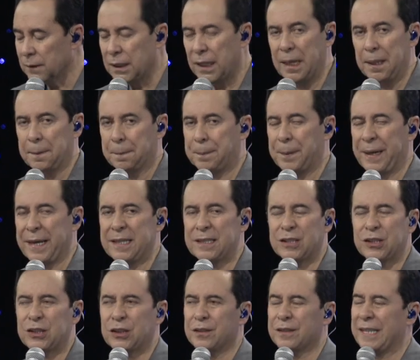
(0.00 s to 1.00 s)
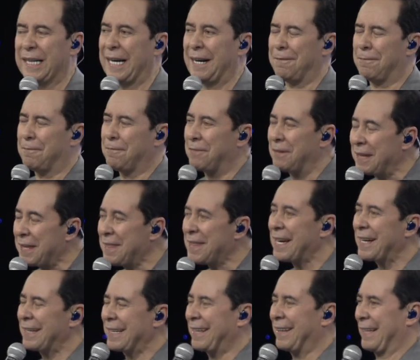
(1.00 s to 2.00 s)
El precio de la
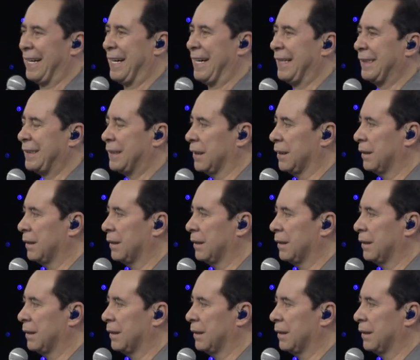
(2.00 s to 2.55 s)
fidelidad